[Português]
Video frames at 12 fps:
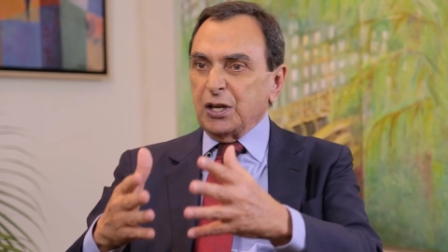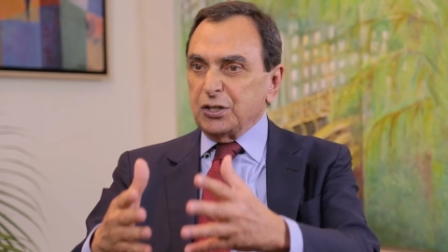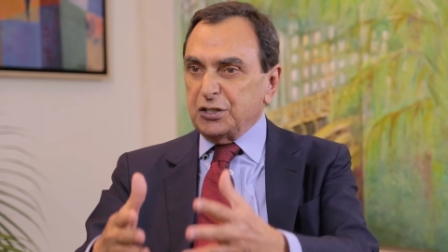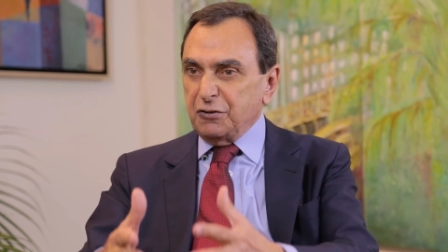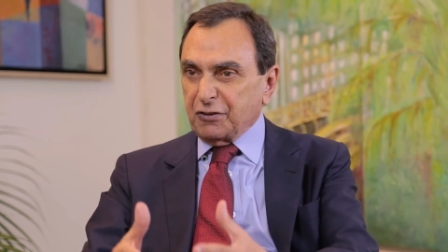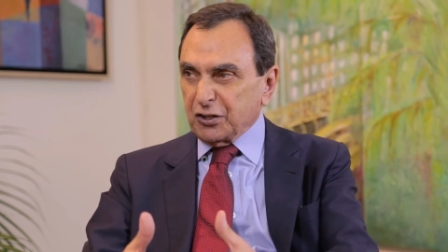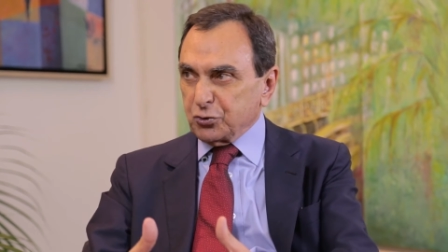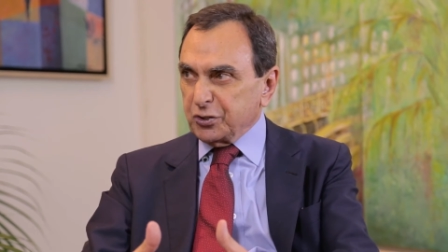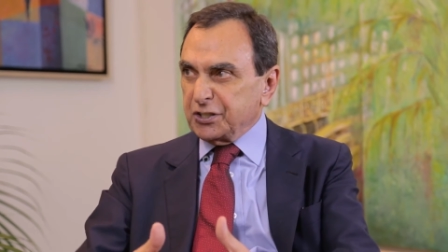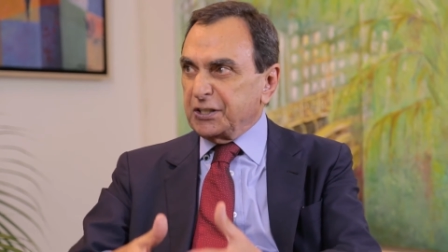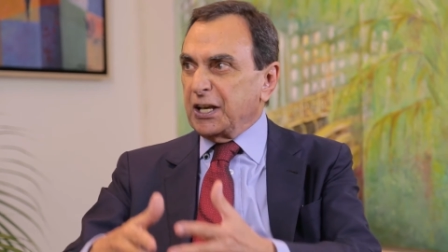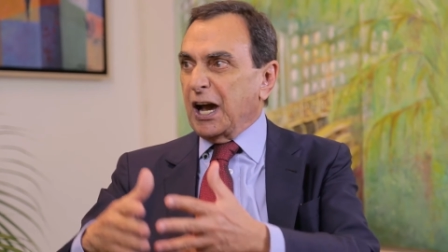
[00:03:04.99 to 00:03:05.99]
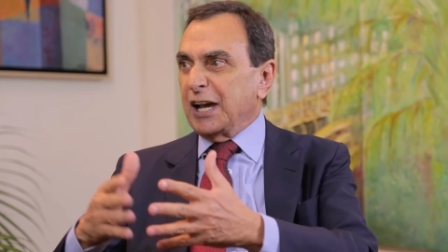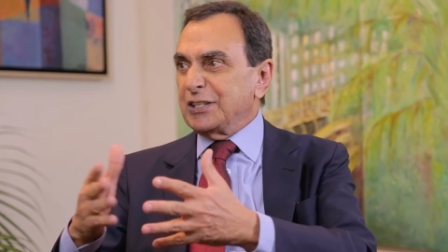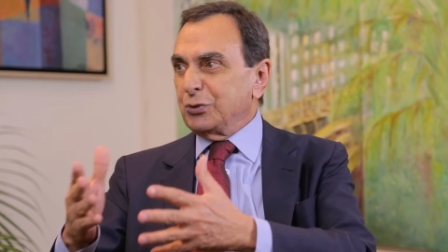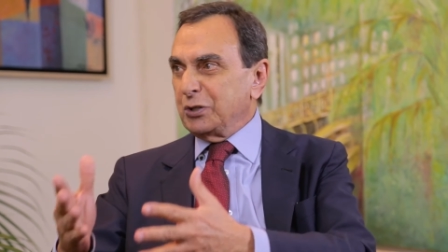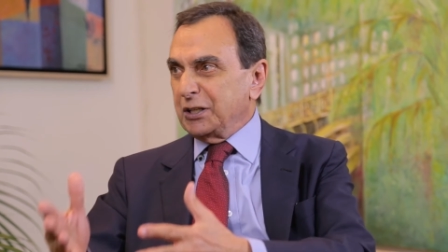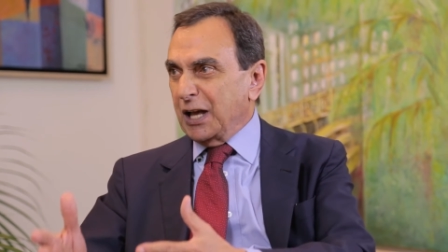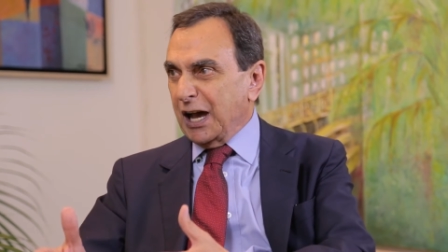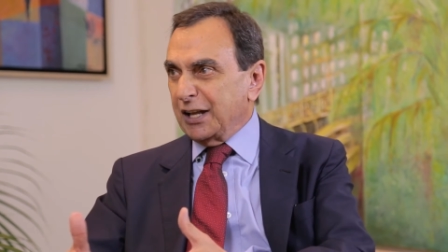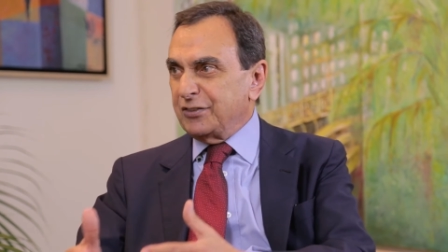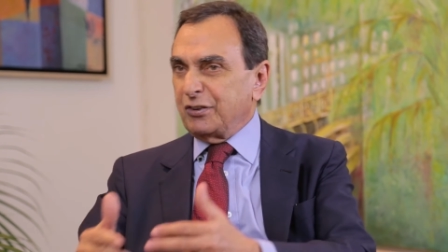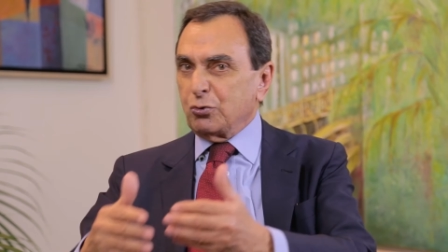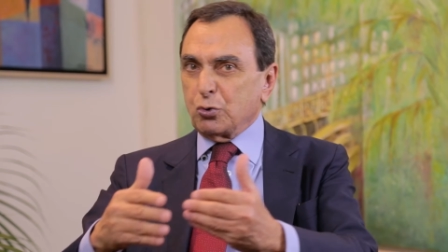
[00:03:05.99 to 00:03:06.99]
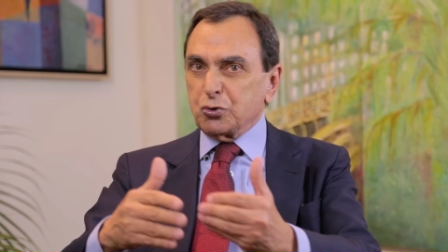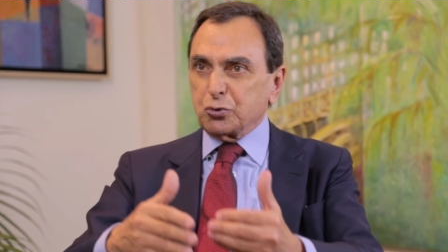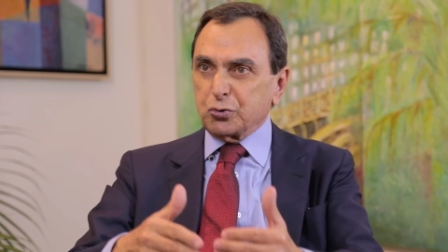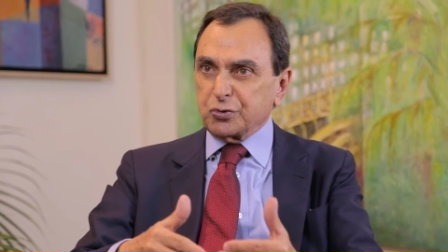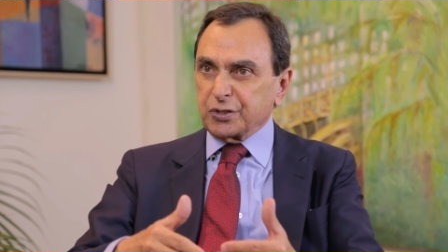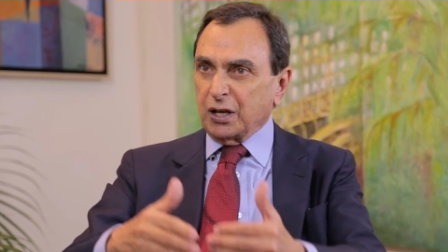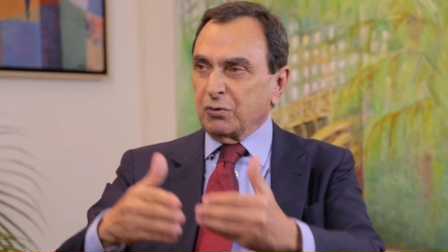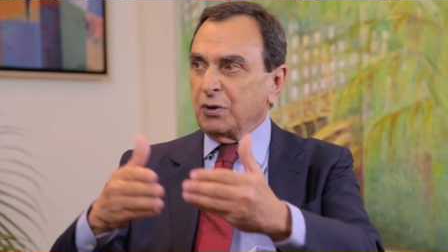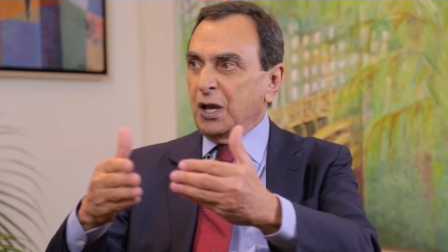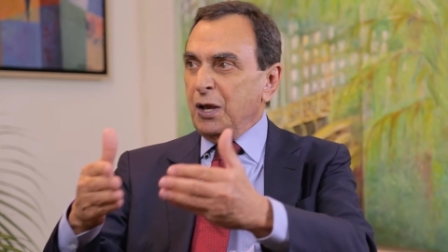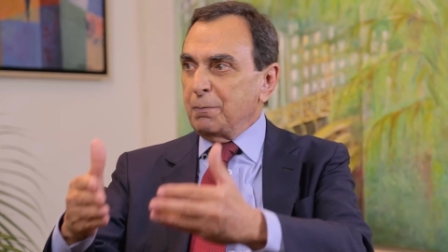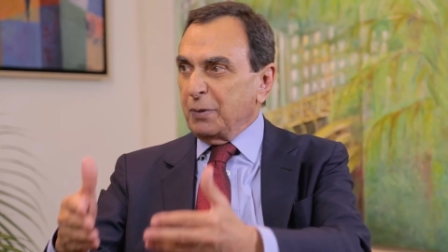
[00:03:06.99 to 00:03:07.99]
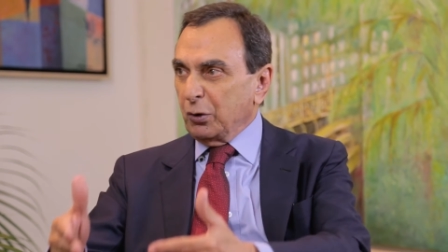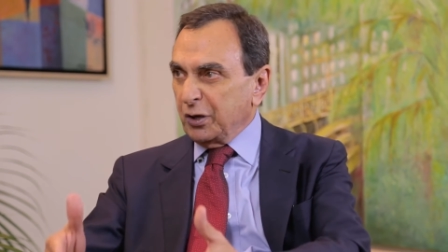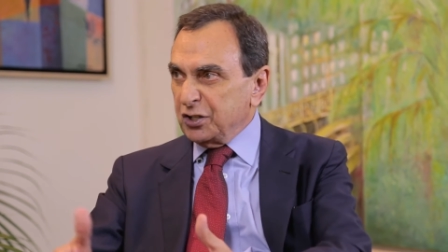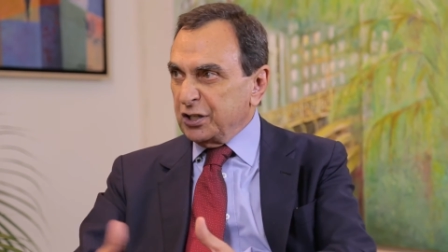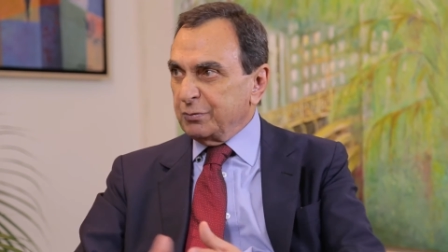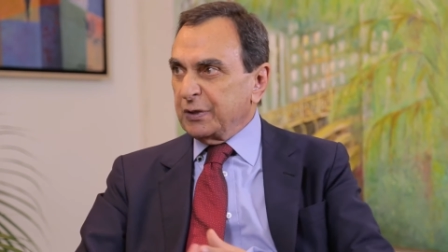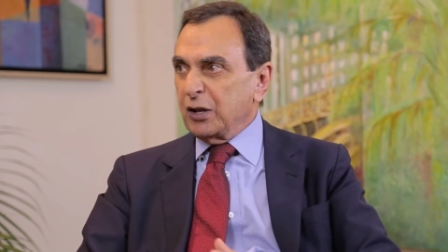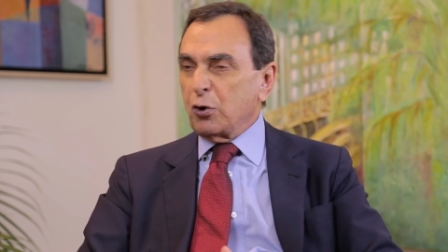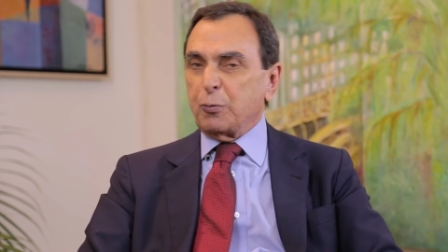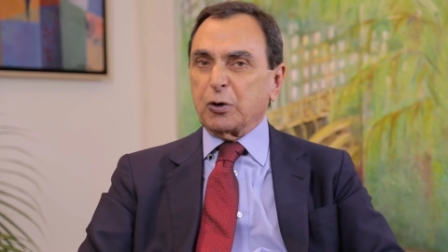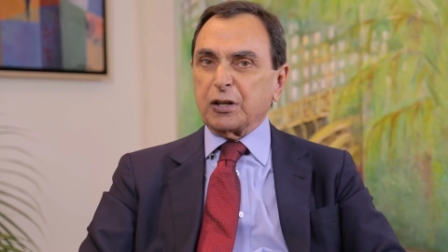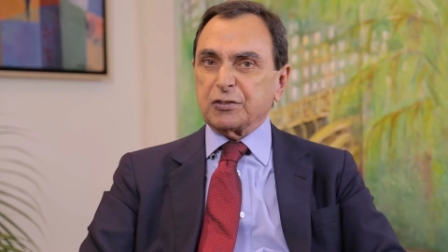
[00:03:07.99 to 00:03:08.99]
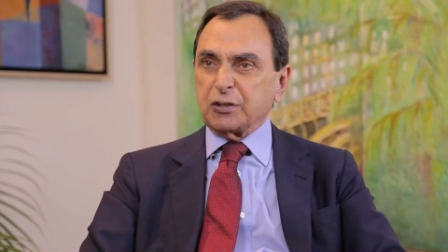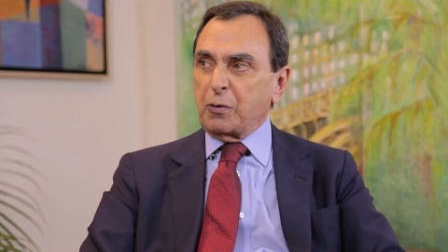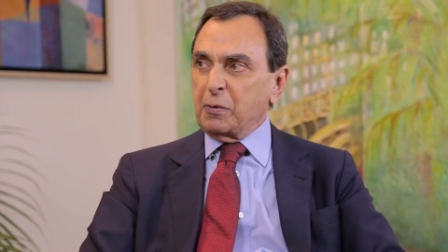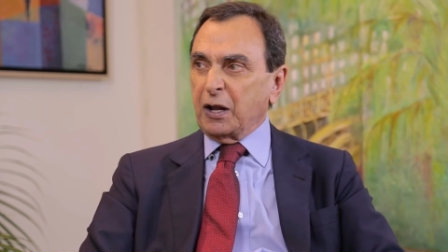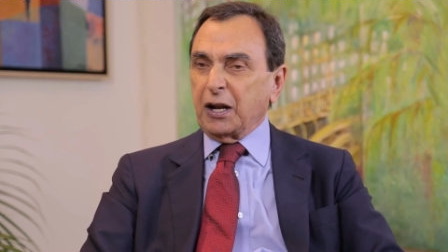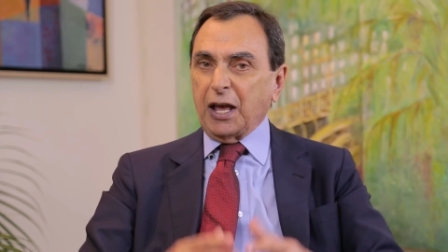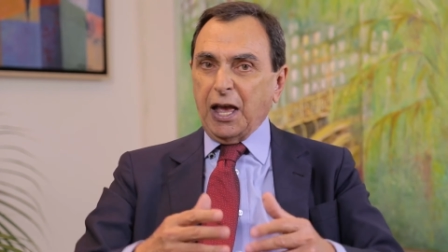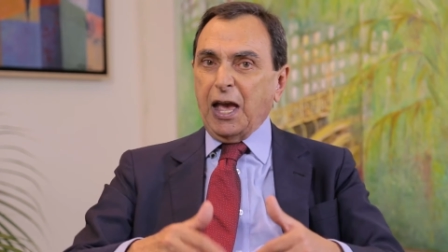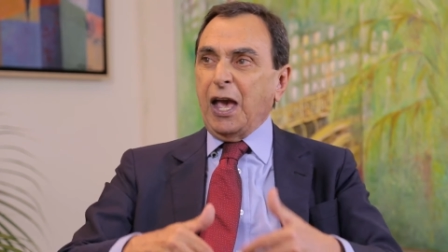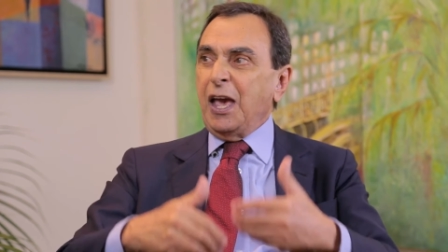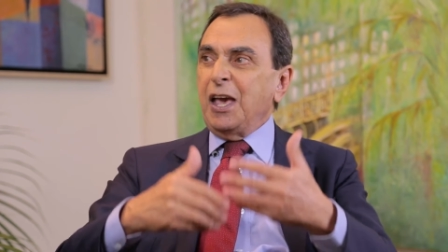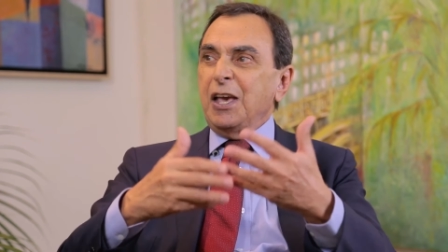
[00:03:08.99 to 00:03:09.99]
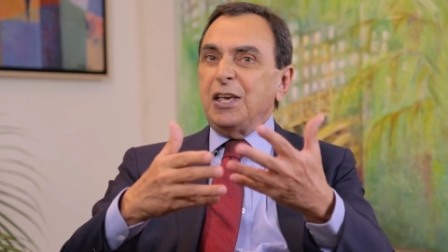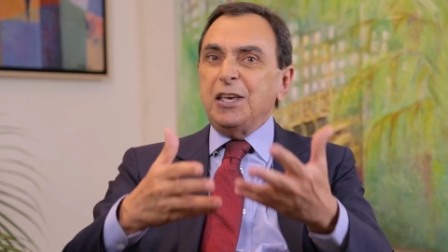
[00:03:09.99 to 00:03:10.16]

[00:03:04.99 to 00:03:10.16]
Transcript: de frações ideais e unidades em construção pelo regime da incorporação imobiliária é